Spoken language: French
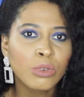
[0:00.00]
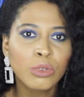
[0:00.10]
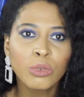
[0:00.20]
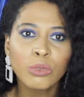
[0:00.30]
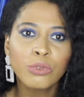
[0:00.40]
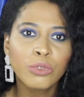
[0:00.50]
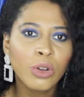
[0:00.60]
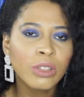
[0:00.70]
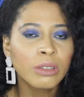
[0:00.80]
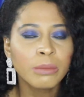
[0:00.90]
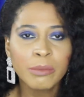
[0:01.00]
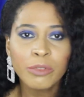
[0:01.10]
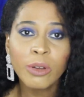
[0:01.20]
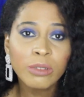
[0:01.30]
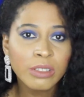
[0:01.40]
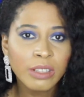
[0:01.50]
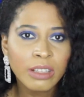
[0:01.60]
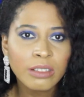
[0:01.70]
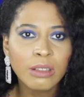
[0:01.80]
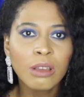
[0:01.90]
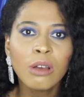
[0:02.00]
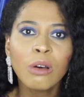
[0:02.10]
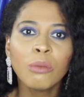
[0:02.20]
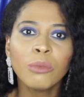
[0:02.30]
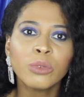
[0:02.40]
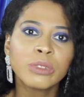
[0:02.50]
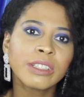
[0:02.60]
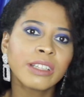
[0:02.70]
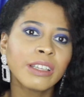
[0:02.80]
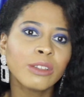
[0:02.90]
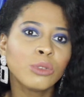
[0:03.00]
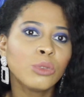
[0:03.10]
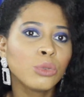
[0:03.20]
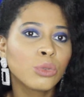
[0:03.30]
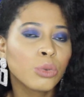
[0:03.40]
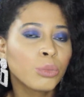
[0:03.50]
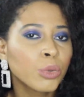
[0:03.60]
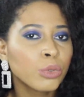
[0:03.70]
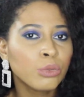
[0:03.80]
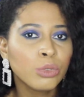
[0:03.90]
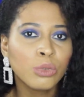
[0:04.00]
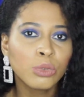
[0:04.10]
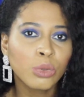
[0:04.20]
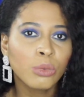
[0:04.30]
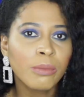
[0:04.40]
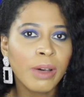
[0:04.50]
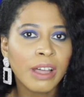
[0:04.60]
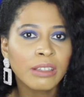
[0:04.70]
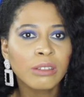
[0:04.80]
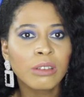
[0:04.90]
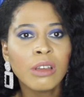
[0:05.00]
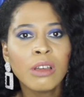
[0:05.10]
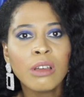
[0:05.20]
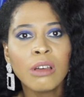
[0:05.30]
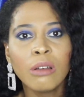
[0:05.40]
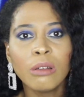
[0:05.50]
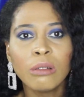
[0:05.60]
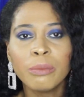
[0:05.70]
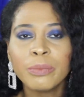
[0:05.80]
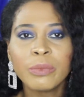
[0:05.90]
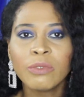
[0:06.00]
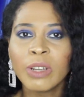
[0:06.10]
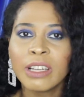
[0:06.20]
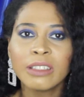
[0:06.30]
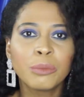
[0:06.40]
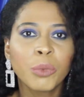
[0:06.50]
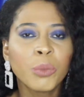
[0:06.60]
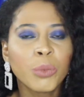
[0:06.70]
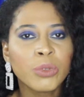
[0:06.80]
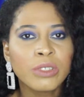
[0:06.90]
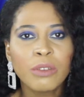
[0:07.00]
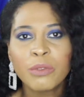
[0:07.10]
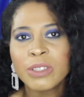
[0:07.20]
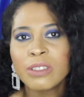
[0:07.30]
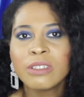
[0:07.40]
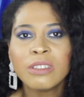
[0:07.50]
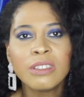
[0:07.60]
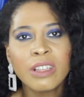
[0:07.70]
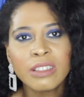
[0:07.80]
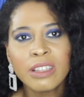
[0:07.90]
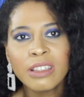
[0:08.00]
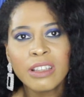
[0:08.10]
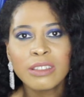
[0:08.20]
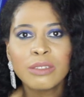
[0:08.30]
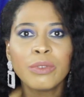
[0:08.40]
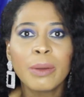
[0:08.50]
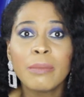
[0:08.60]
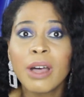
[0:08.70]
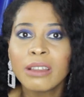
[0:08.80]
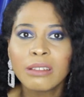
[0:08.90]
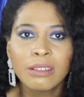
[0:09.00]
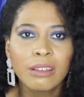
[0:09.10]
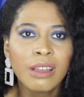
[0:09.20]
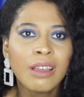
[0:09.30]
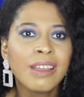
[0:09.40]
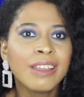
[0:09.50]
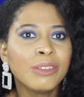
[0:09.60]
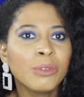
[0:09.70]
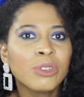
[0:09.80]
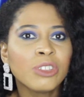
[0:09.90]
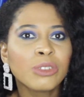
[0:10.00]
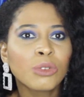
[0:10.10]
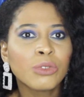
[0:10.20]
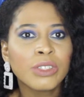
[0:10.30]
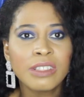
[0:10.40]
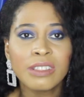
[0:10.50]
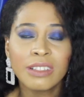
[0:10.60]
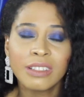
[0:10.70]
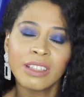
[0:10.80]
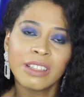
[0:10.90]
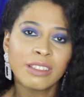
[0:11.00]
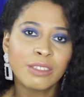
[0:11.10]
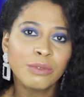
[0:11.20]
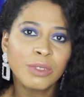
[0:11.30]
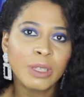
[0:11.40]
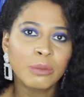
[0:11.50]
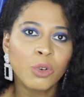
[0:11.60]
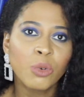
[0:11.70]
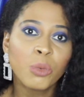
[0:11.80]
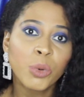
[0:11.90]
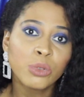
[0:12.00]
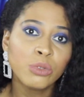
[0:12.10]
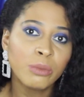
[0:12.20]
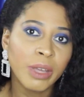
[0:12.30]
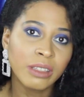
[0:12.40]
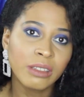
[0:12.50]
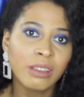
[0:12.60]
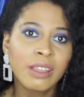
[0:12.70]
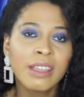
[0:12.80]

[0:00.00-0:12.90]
anglophones et même françaises montraient d'autres produits, d'autres marques. Euh, qui proposaient en fait c'est des alternatives à Mac et donc j'ai trouvé des alternatives finalement aux produits Mac